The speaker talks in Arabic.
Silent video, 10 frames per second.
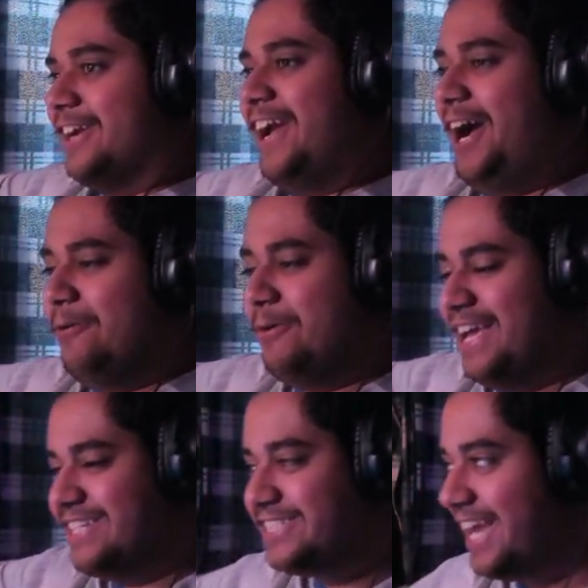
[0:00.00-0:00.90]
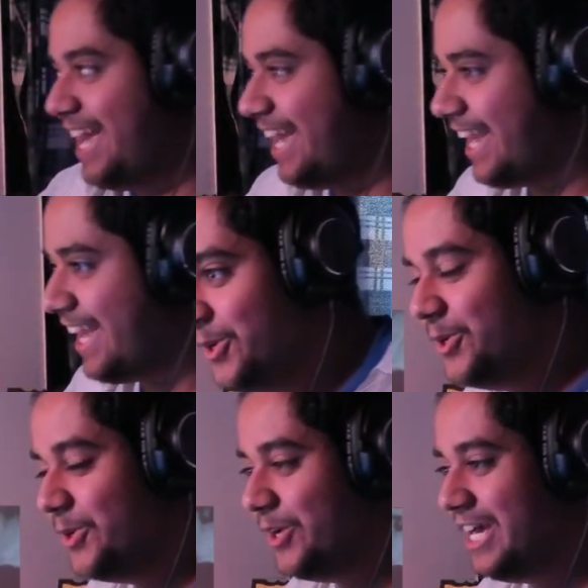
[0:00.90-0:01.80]
يا عمري يا شيخ
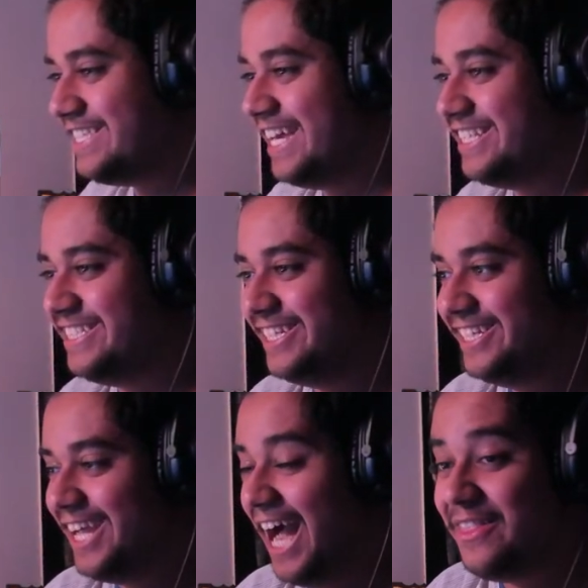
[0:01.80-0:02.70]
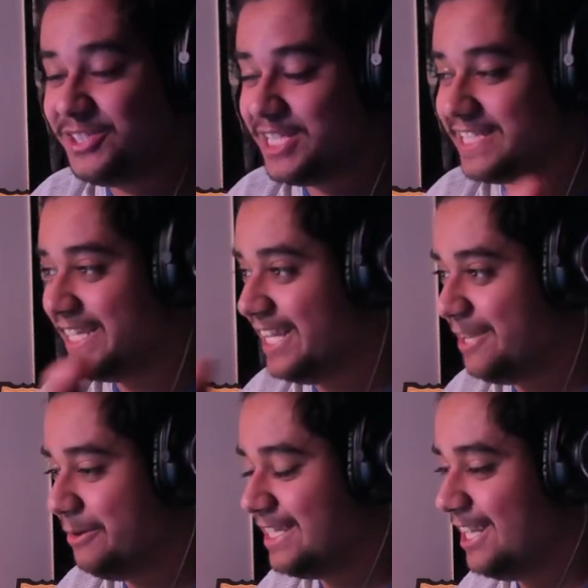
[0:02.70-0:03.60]
يو يا سيرجي هذا تسديده
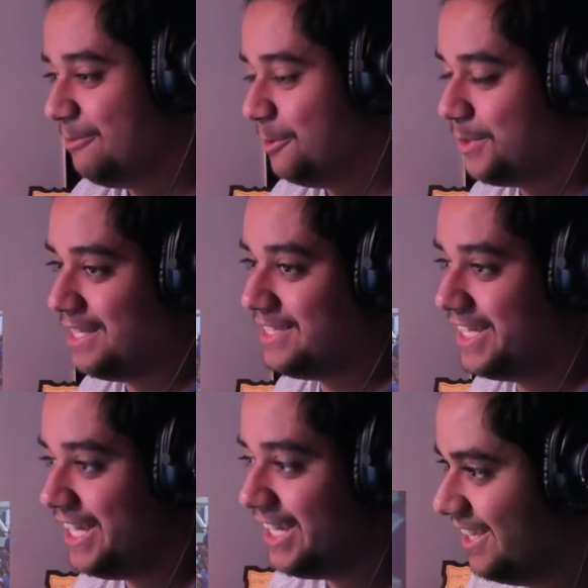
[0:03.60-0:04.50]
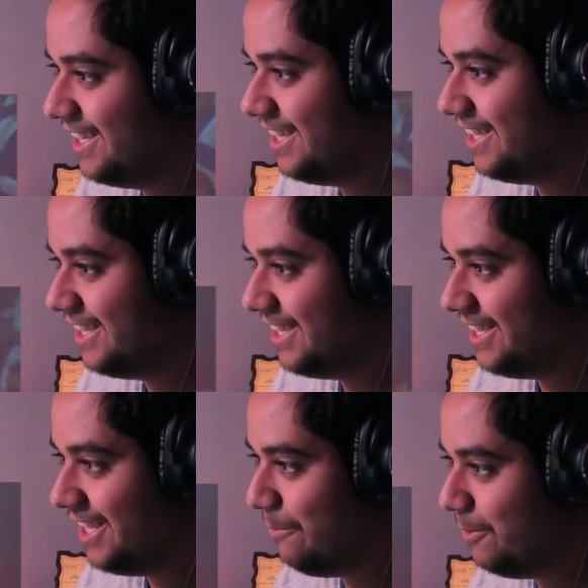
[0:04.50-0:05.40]
ما شاء الله مو براسيه
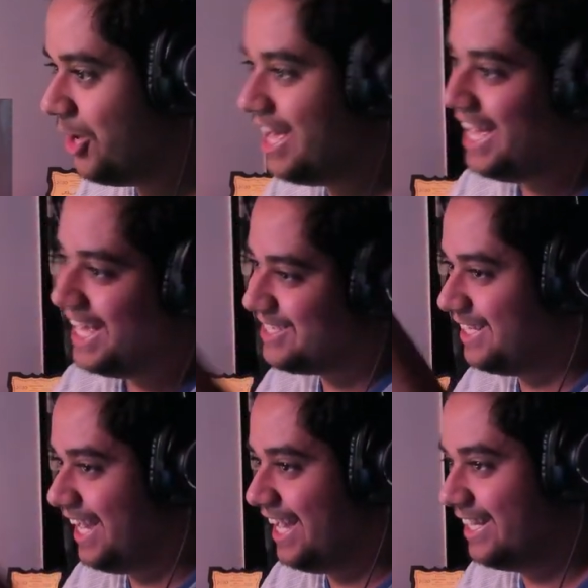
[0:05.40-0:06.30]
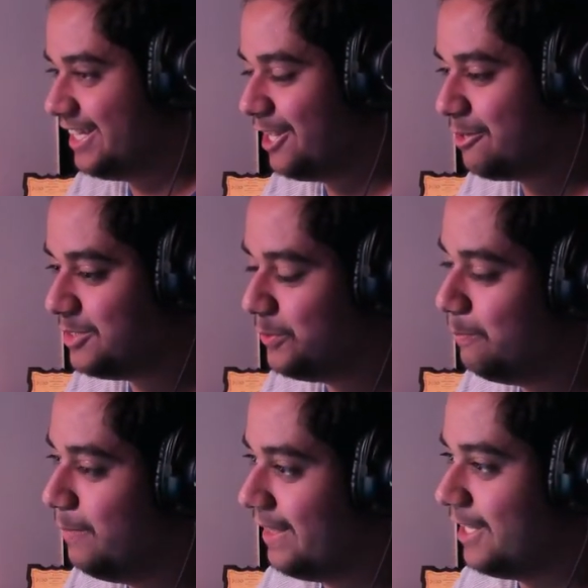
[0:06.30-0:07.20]
ابلع الصلعان كلكم تشوفون
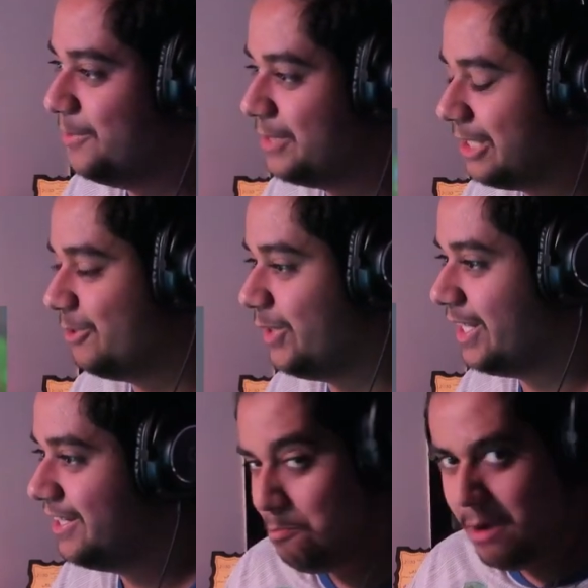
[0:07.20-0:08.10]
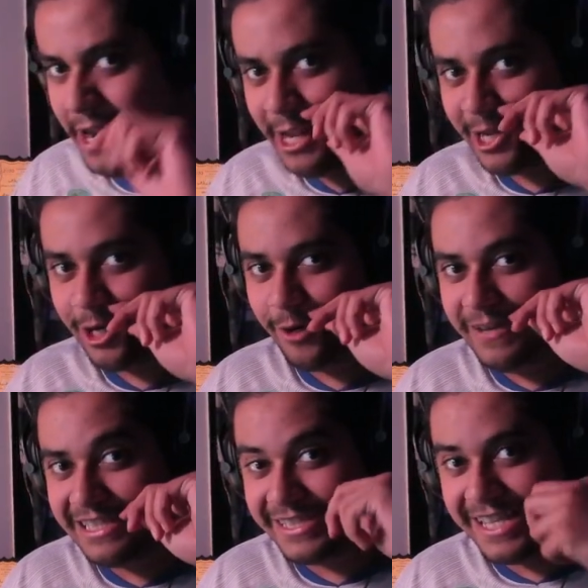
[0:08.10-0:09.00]
بعض كانوا كاخوان
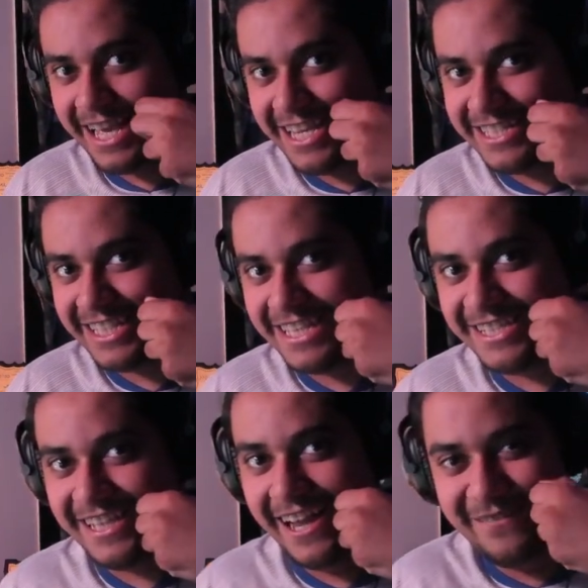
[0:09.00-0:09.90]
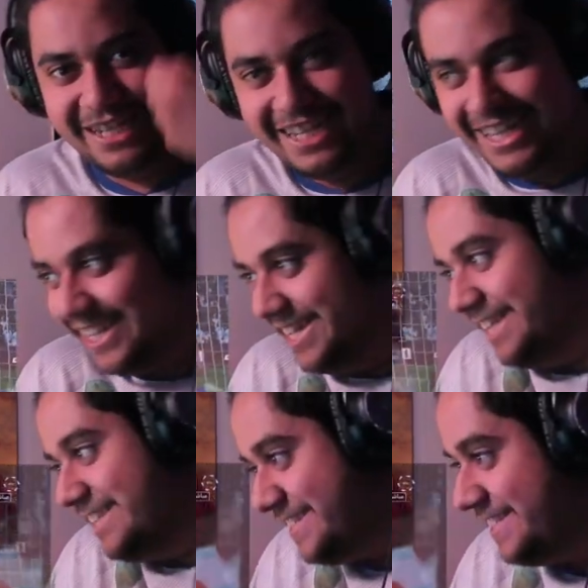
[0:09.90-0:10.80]
ميلينكوفيتش سيرجي
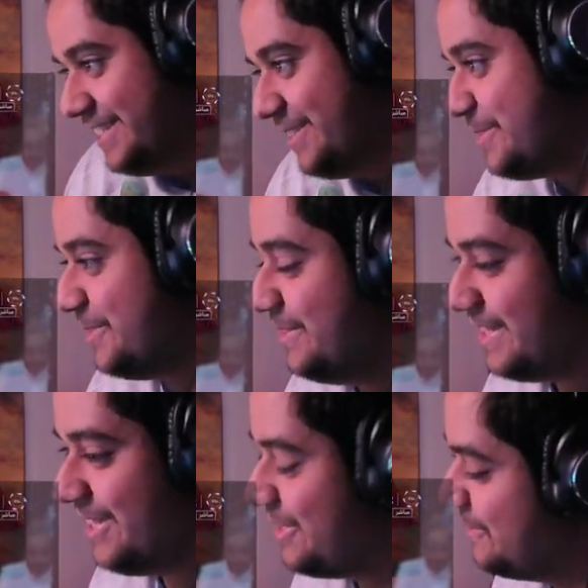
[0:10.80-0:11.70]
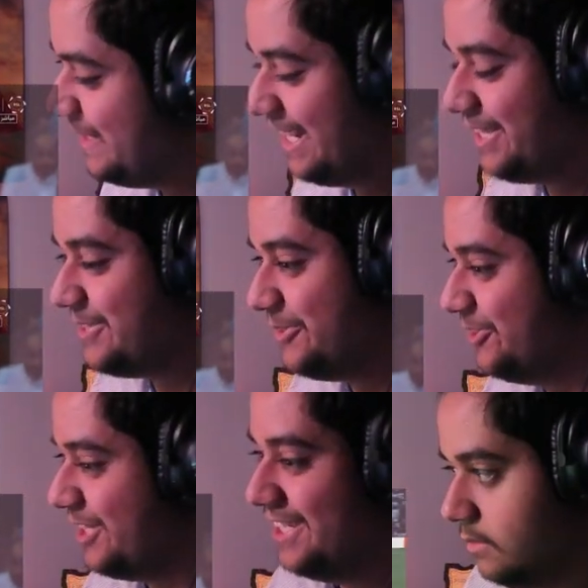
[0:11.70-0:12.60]
سافيتش الاسطوره اقسم بالله انك
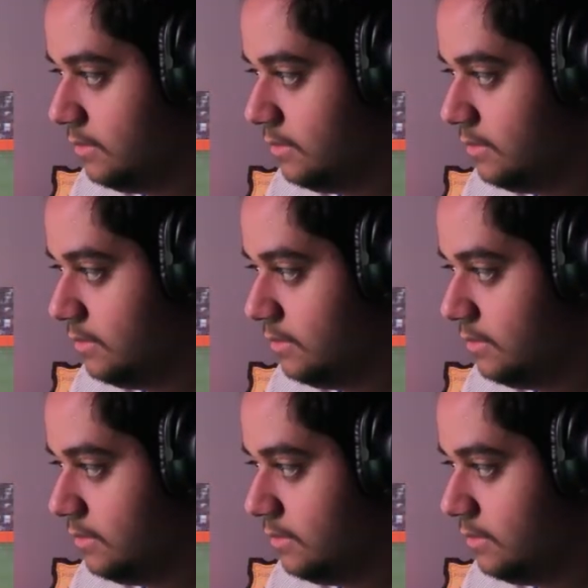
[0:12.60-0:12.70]
اسطوره